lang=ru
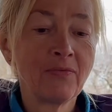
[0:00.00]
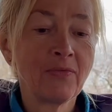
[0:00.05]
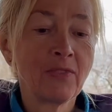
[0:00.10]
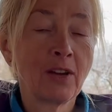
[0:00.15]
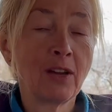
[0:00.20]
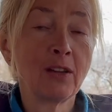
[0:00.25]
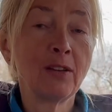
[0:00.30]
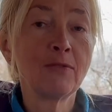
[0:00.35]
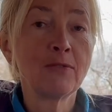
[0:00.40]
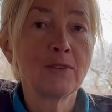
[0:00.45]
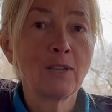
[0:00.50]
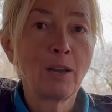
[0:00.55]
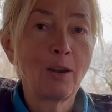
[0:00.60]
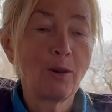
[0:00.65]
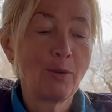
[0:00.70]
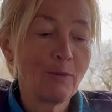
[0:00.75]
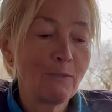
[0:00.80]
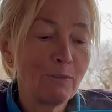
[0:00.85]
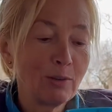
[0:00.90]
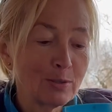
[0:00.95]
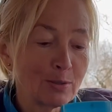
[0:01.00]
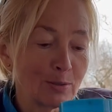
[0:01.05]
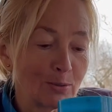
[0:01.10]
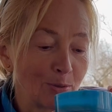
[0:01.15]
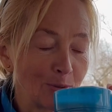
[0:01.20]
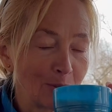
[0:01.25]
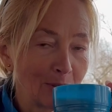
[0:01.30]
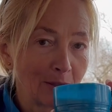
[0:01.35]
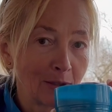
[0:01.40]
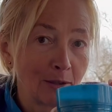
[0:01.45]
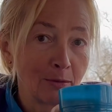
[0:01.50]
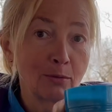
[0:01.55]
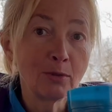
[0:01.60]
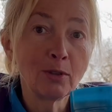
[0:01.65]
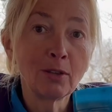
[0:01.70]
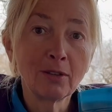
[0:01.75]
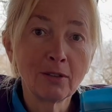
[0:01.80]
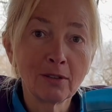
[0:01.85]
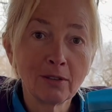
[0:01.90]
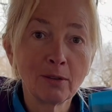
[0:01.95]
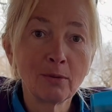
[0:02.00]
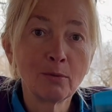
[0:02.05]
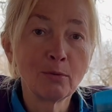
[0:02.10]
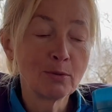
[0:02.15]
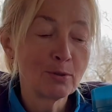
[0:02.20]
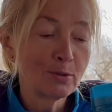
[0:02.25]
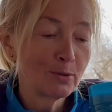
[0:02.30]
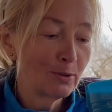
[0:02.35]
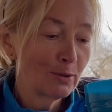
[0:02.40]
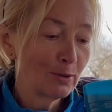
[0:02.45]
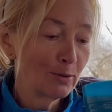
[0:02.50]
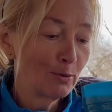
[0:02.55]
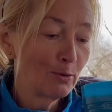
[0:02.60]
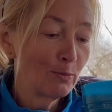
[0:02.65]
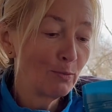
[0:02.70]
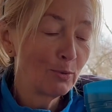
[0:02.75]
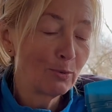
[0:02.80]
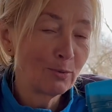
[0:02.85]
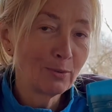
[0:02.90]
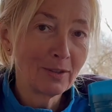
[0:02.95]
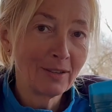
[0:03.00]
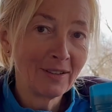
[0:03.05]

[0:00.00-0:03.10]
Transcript: Они взяли его в лесу. Вот они хохочут и думают.